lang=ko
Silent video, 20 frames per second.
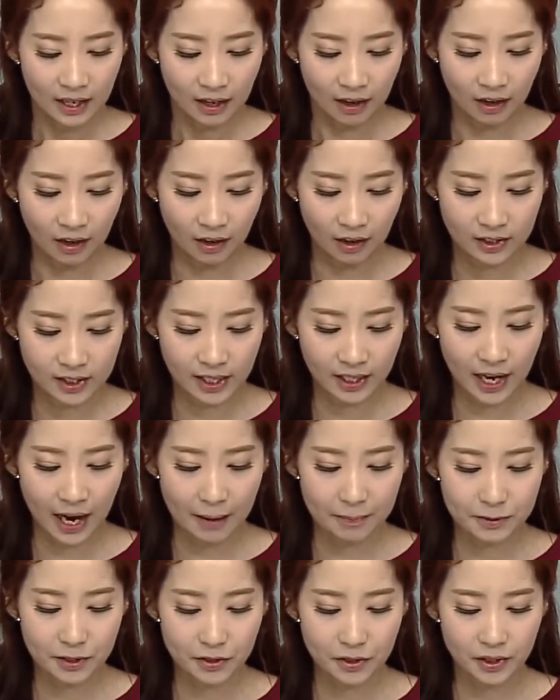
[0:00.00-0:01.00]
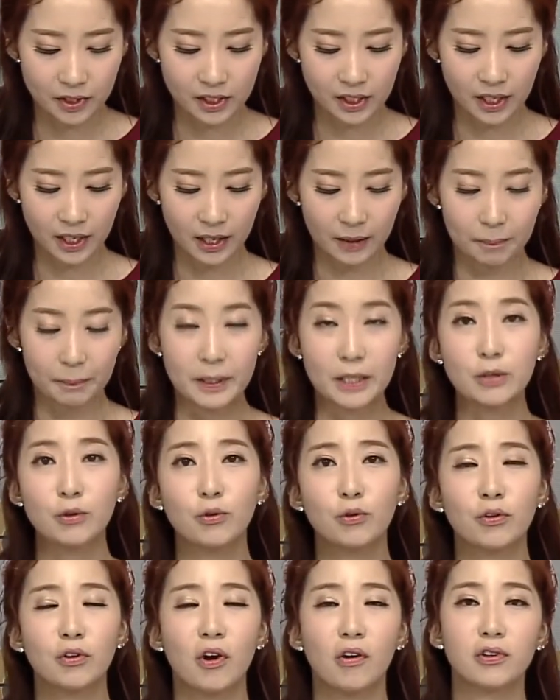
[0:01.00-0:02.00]
어, 제가 앞서서 이제
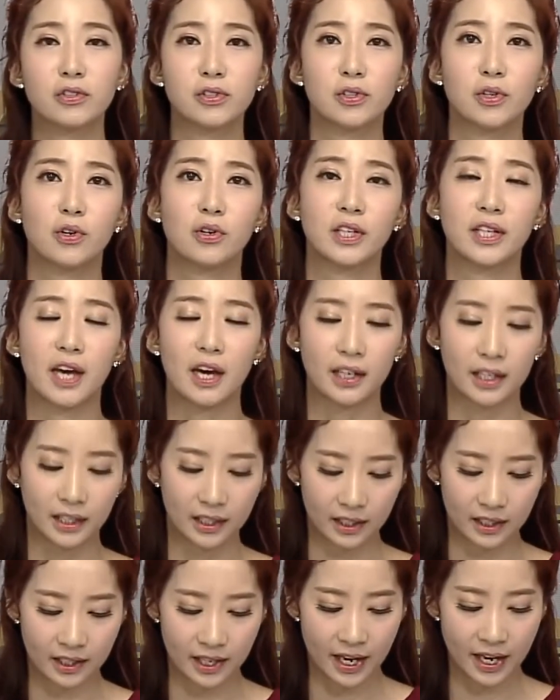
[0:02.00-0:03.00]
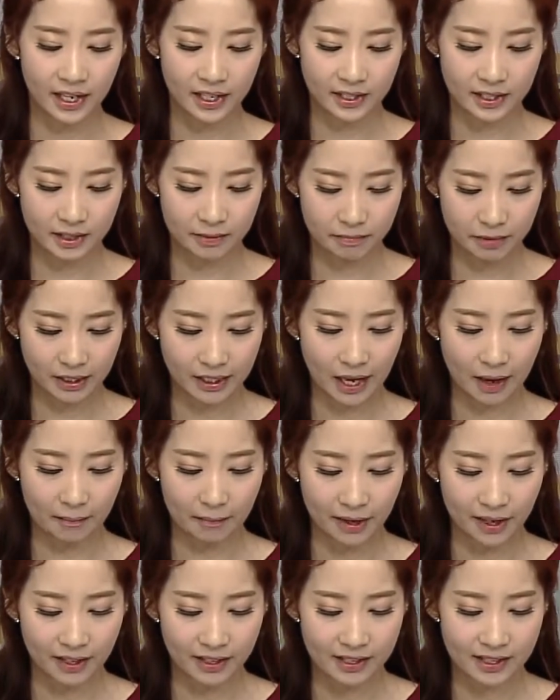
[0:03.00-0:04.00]
비용 걱정 이야기를
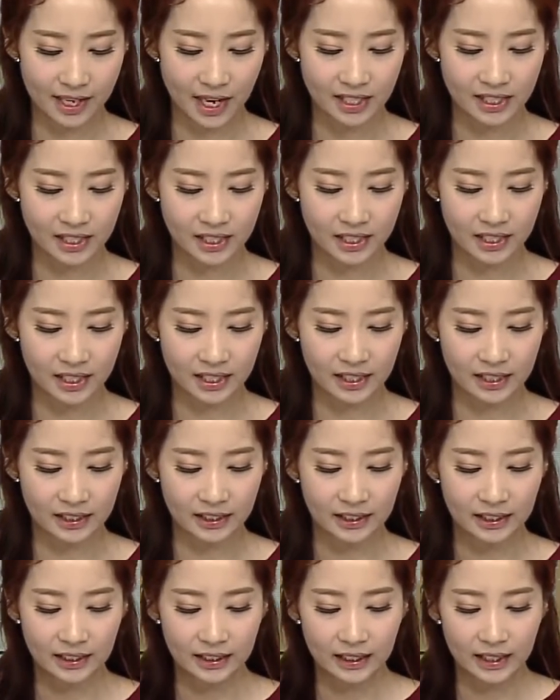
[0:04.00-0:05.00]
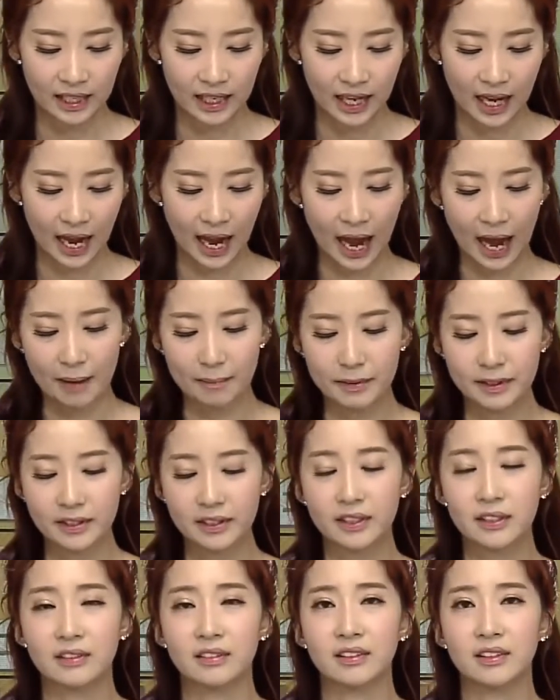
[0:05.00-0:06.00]
했습니다만 사실
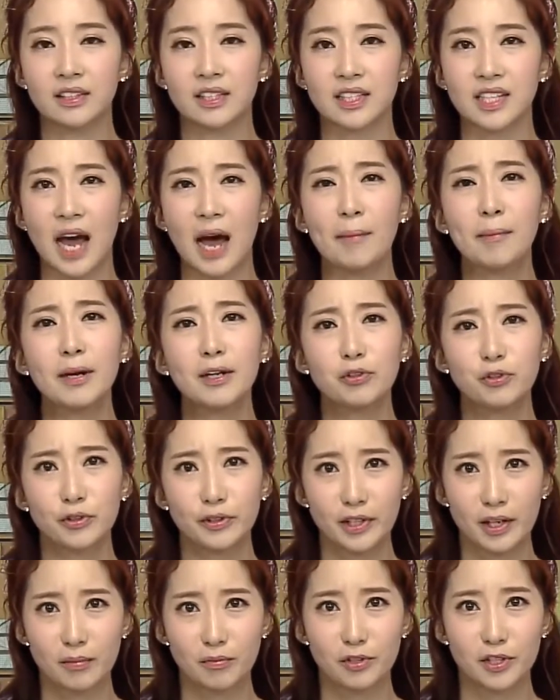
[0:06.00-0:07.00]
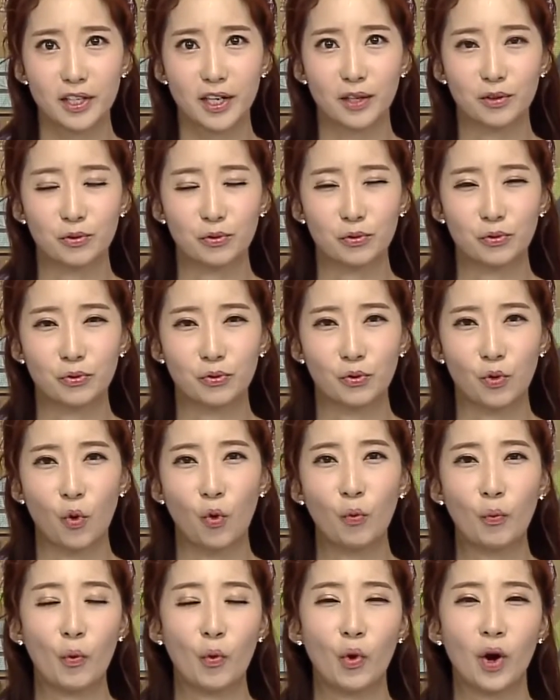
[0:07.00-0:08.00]
암은 이제 사망률 때문이라도
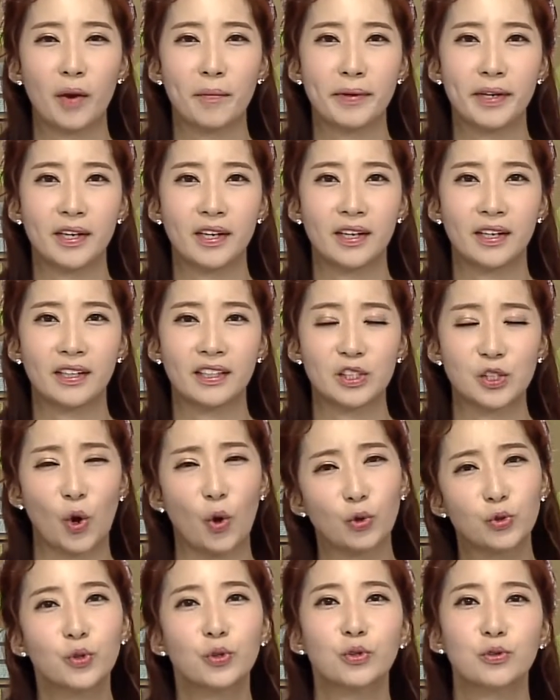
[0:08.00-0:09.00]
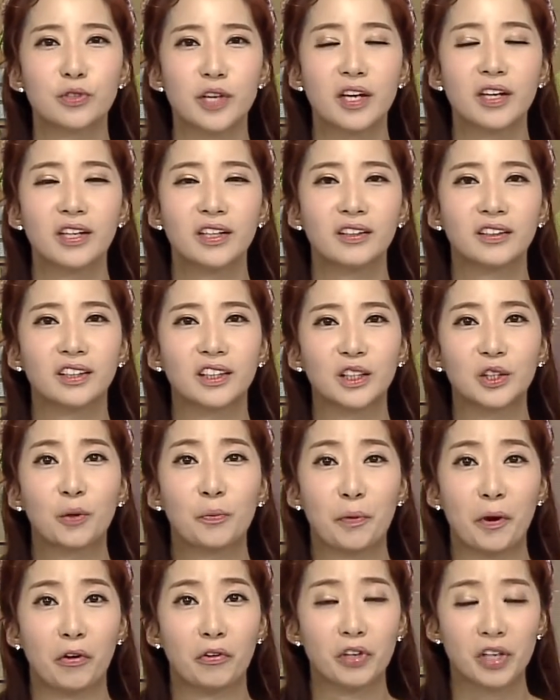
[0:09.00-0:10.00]
공포감이 저절로 생기는
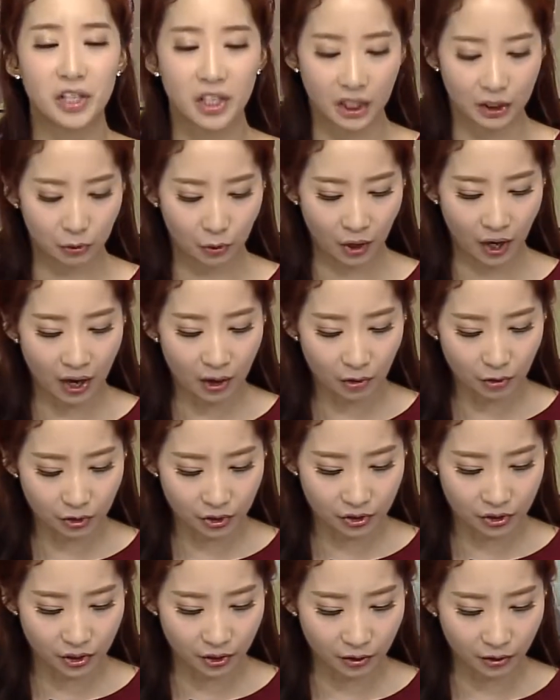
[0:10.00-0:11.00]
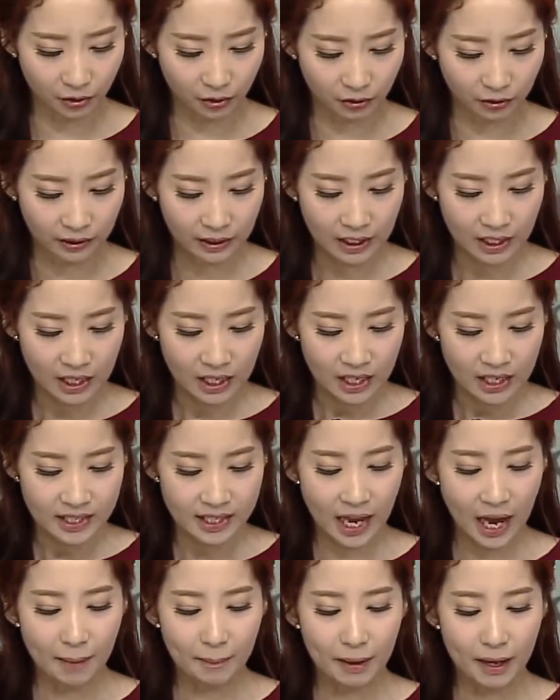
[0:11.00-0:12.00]
그런 병이기도 하거든요.
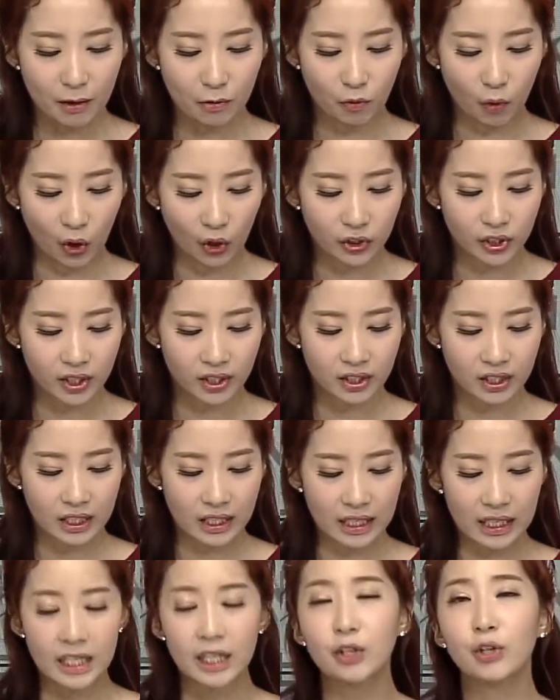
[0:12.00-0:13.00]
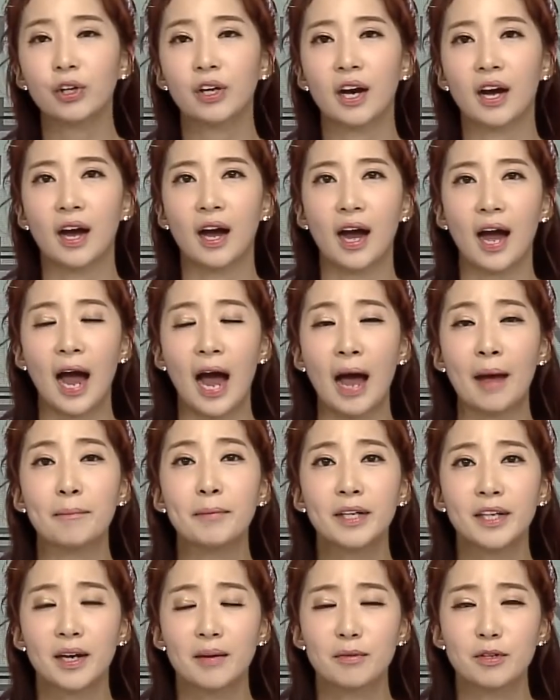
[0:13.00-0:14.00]
사망 원인 1위가
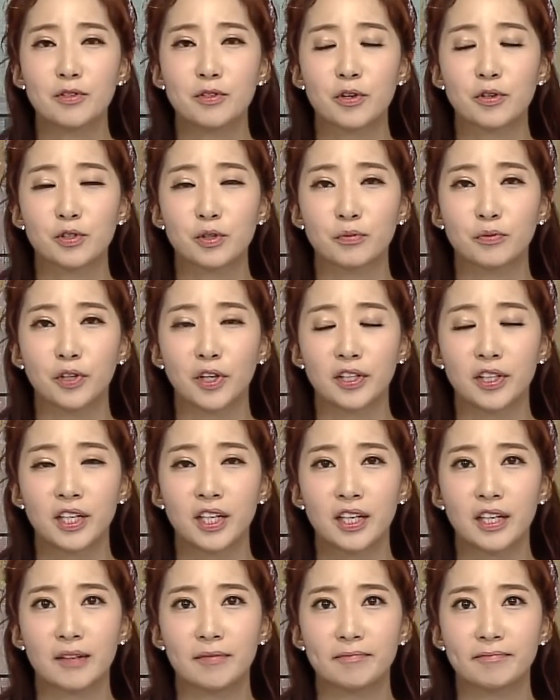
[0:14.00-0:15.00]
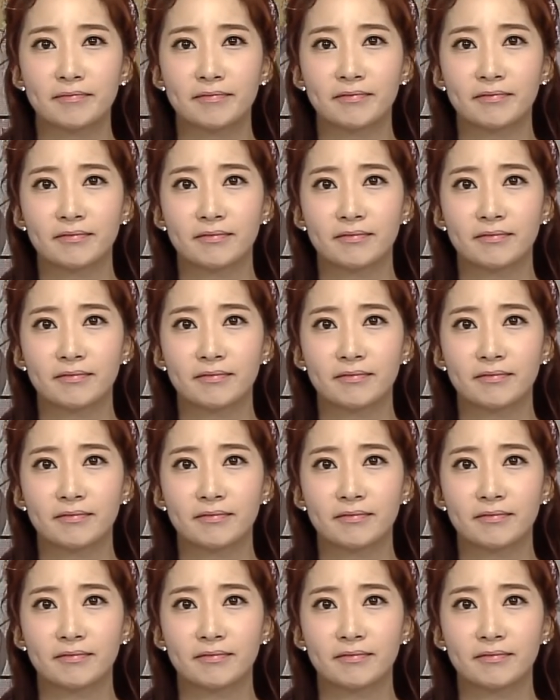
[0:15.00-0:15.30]
암이라면서요, 전문가님.